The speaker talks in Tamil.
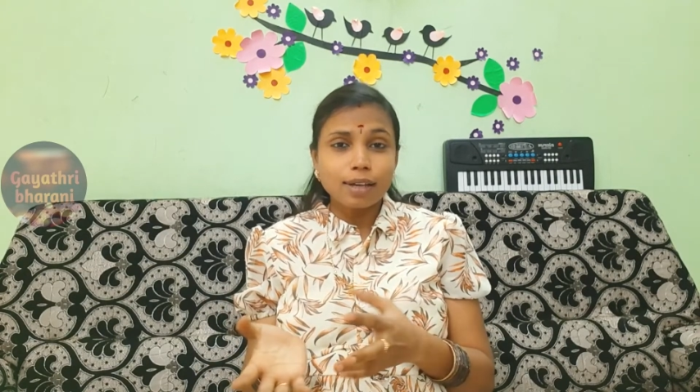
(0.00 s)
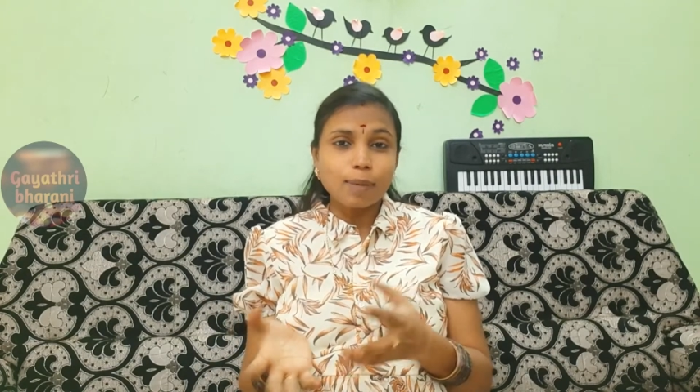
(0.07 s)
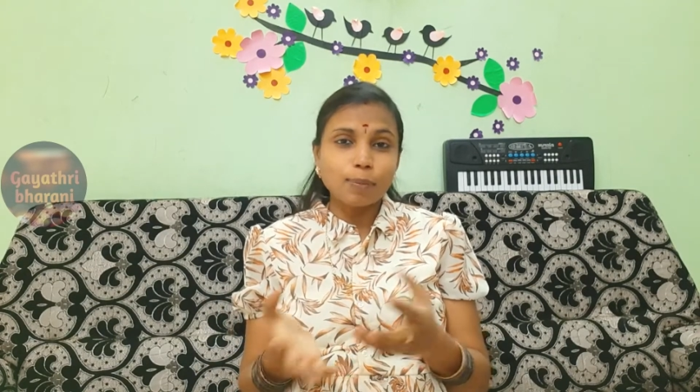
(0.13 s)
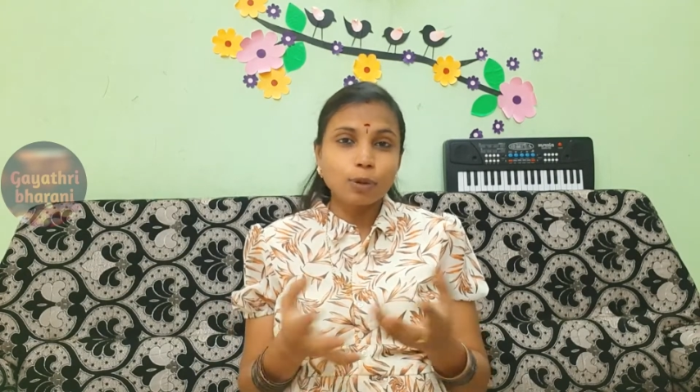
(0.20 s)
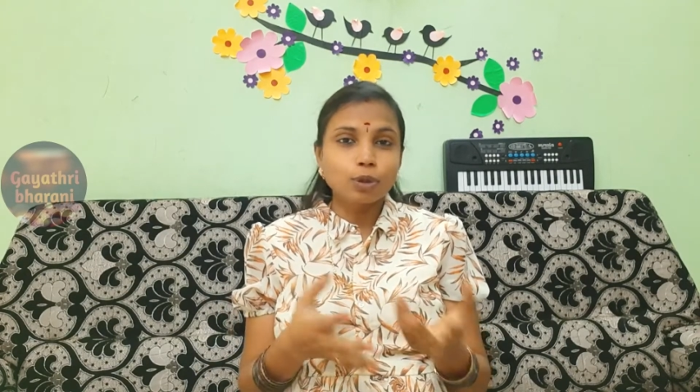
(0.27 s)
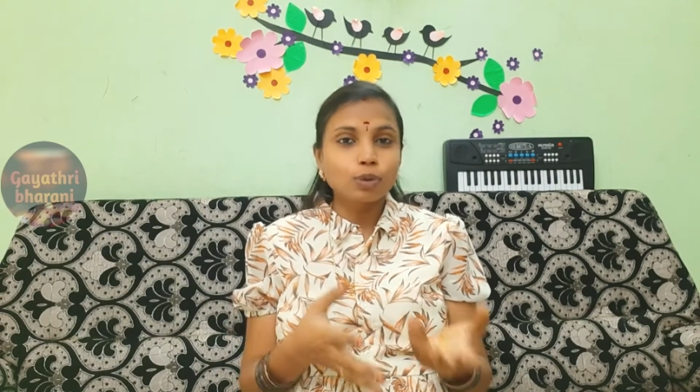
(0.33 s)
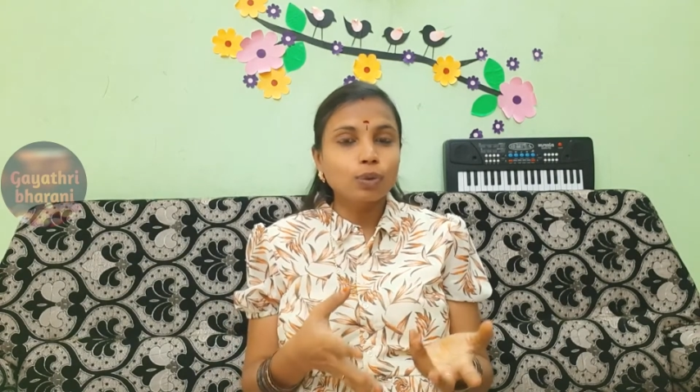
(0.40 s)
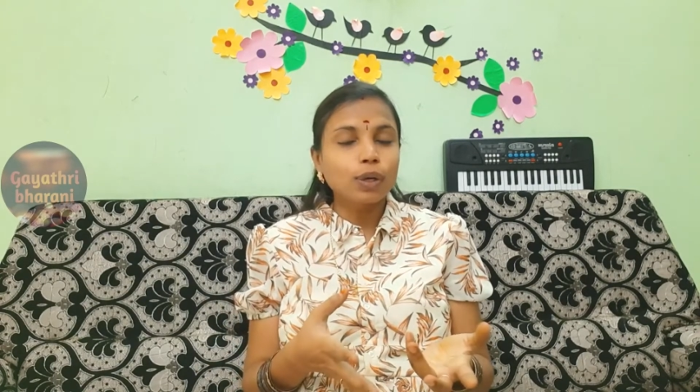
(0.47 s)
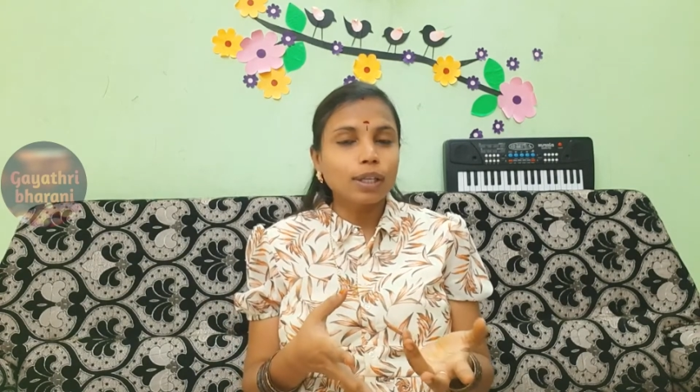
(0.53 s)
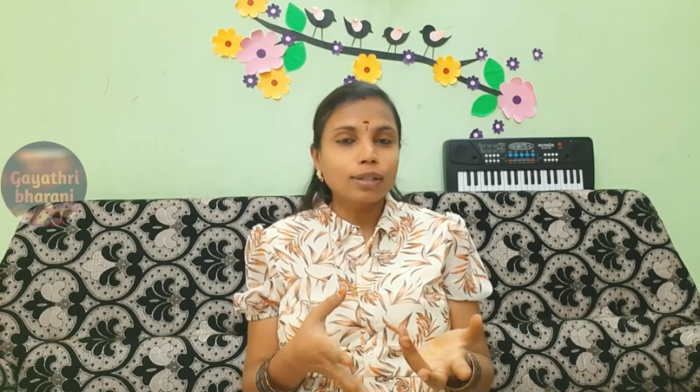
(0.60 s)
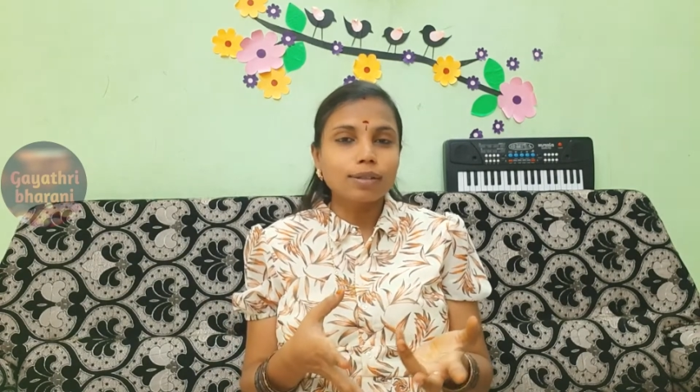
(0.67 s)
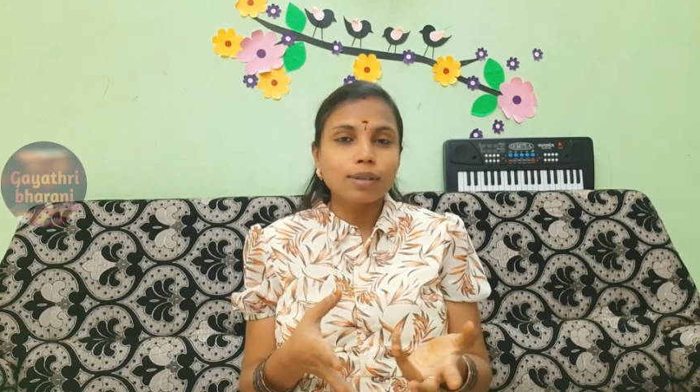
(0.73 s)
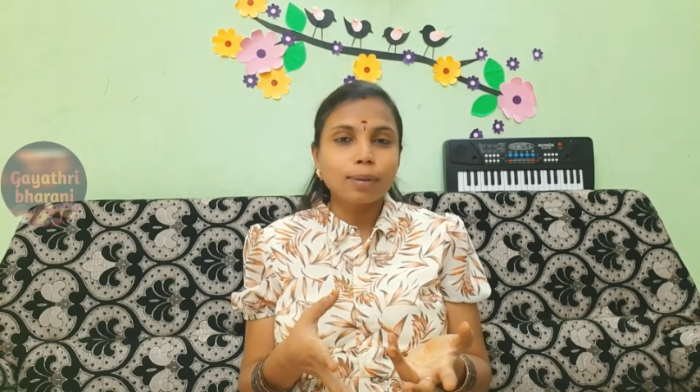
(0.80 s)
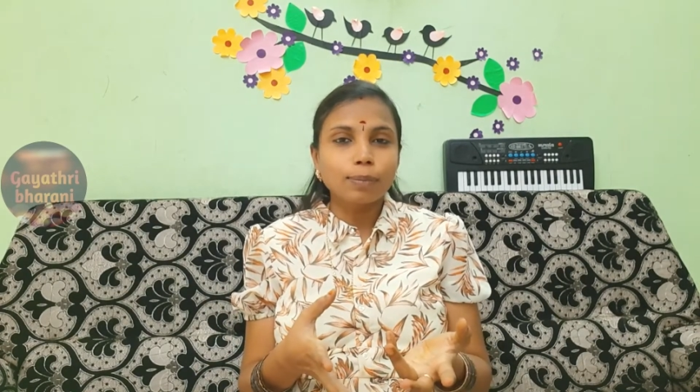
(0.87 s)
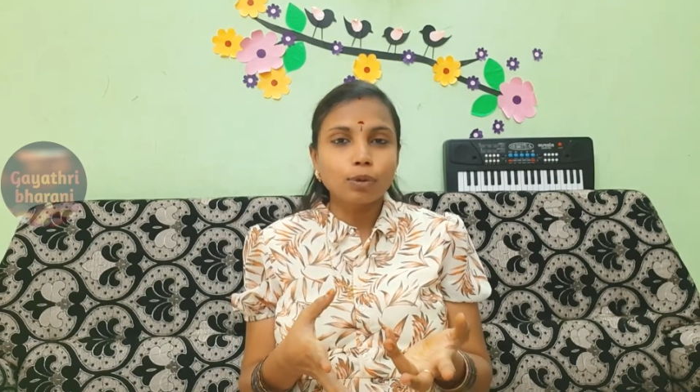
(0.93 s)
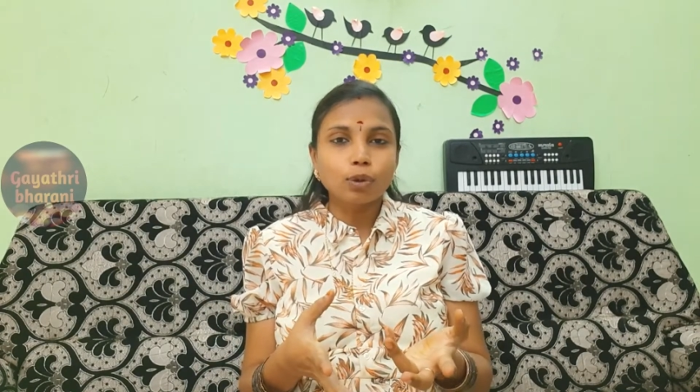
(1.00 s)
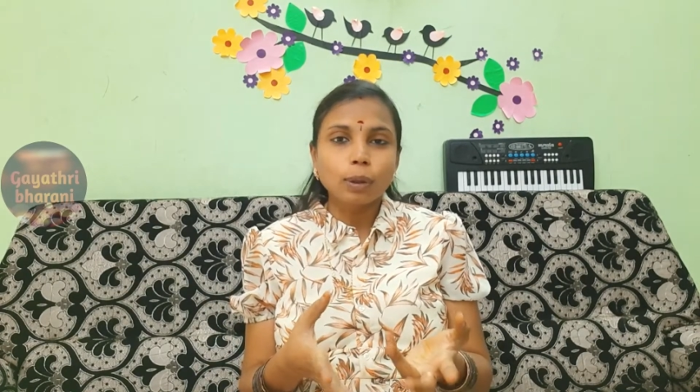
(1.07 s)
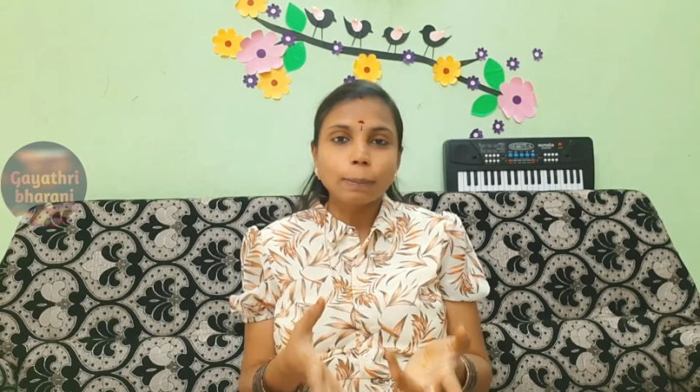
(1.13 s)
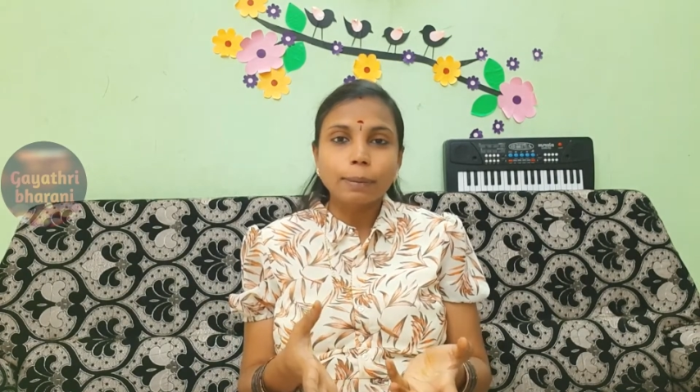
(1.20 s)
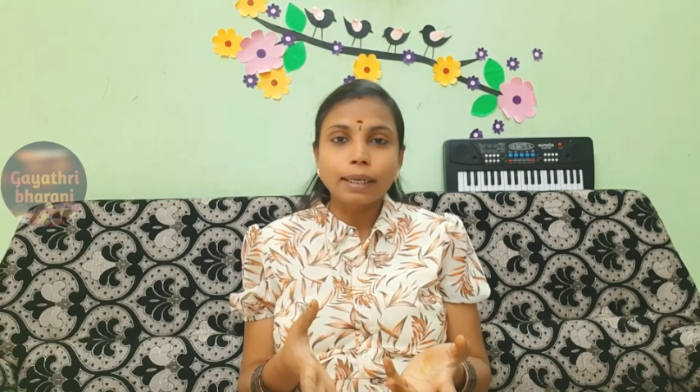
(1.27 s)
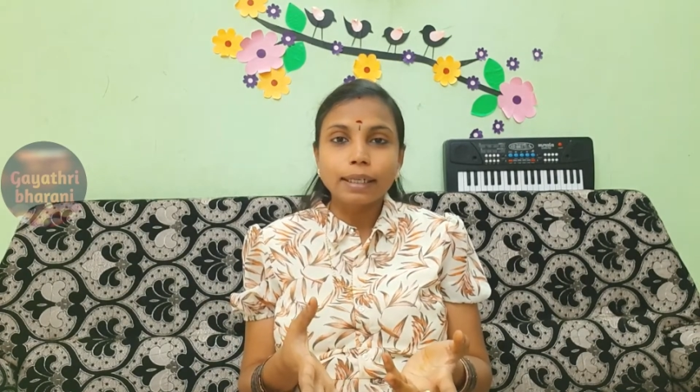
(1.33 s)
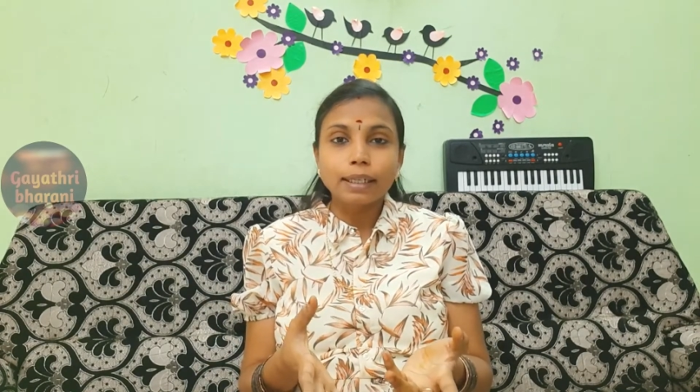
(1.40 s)
சாப்பிட்ணும் அது சாப்பிட்ணும்
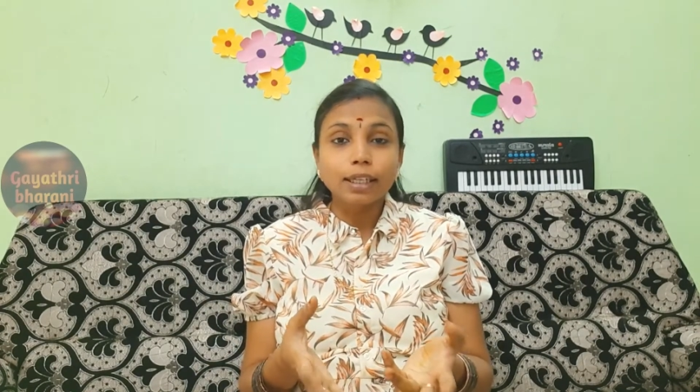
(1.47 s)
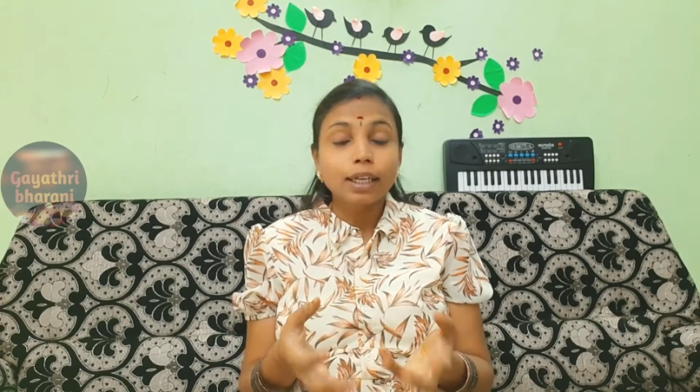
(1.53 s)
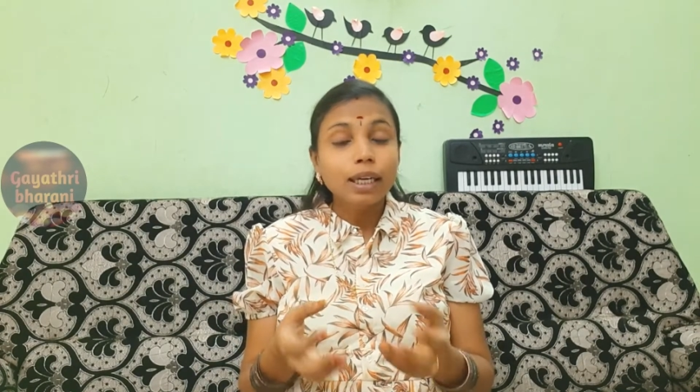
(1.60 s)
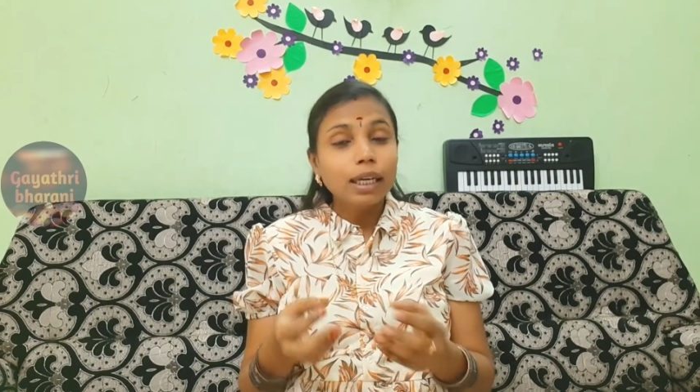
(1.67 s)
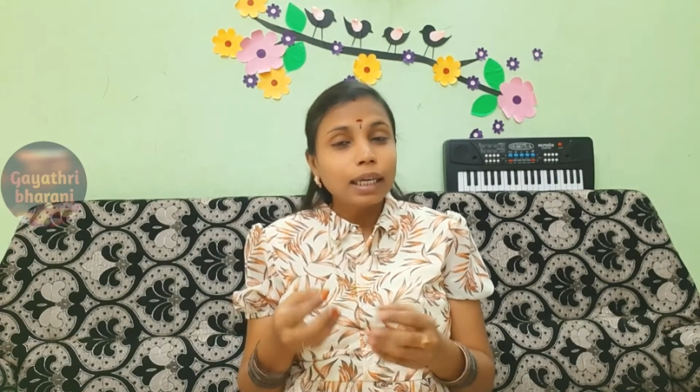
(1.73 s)
அப்படின்ட்டு